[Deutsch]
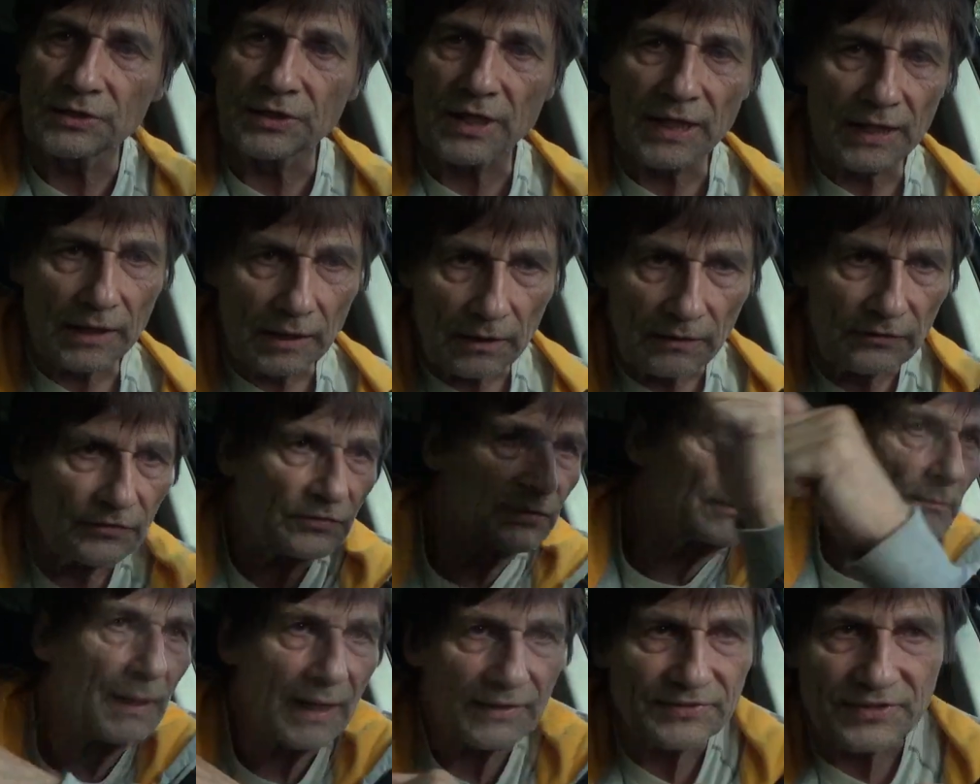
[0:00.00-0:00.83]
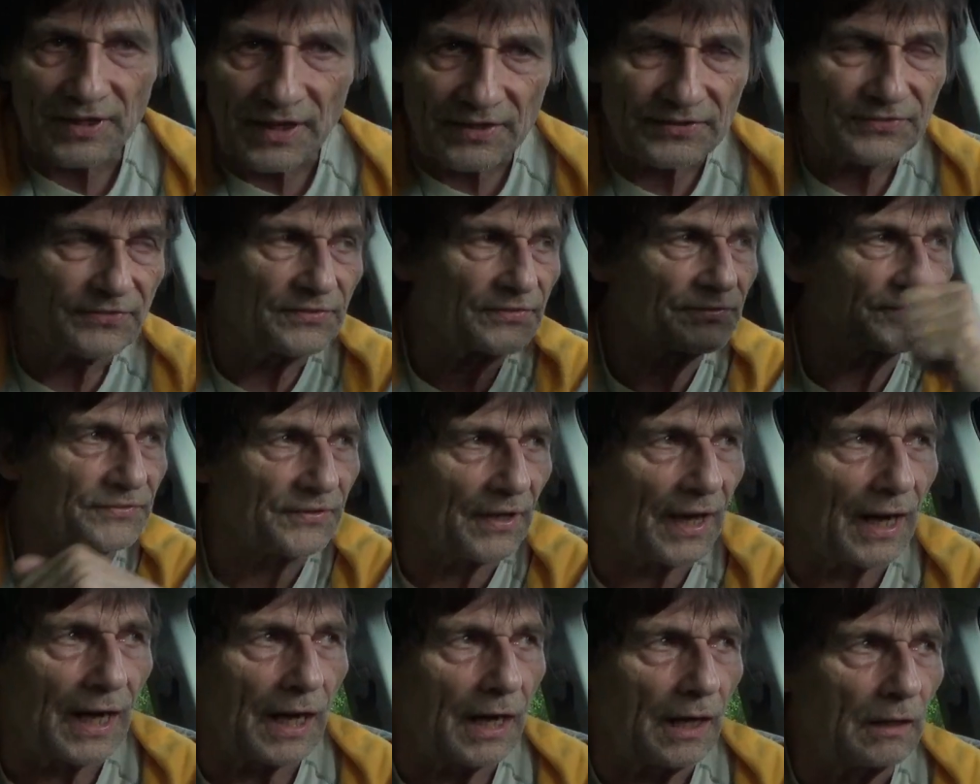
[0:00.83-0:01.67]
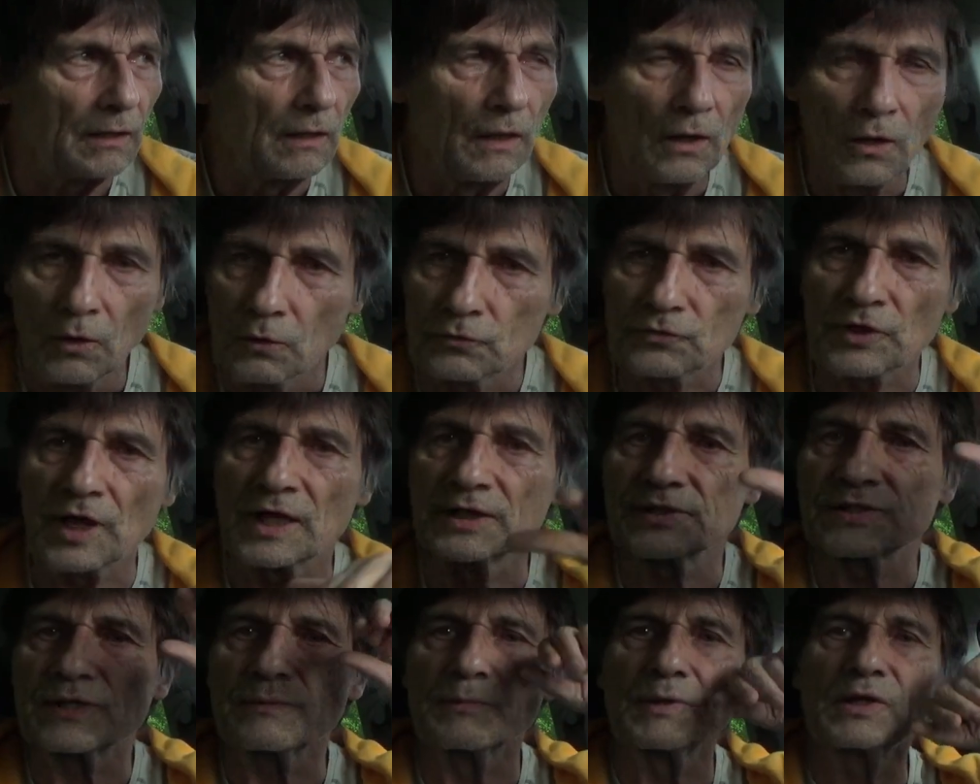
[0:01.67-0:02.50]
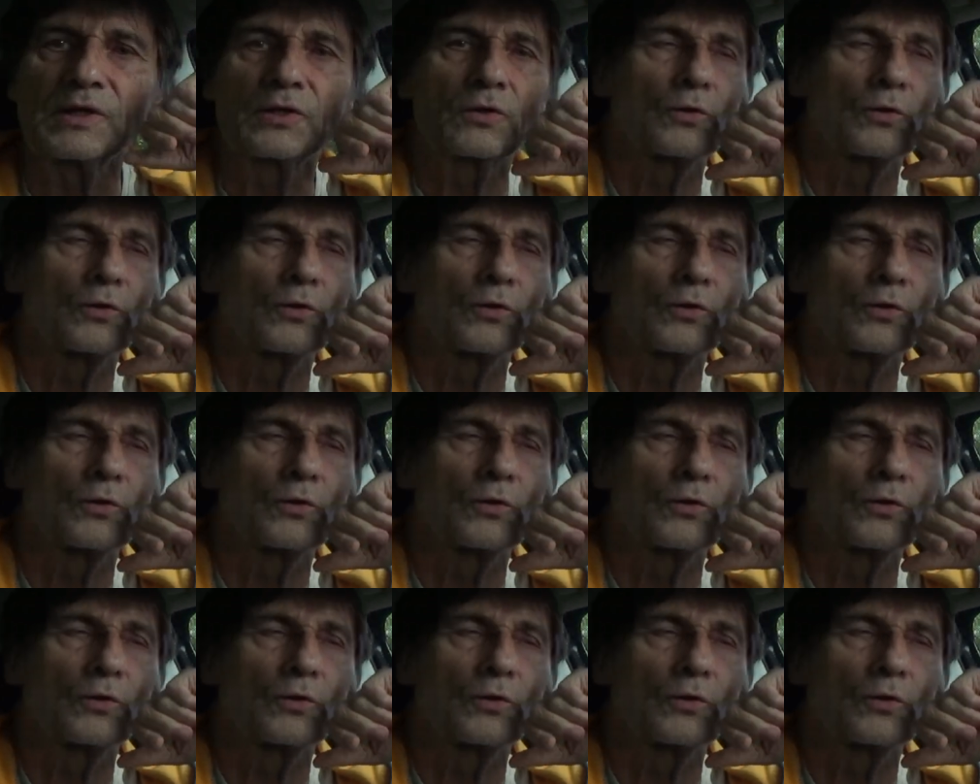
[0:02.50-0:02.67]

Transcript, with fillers: Denken ist immer als erstes da und reißt immer die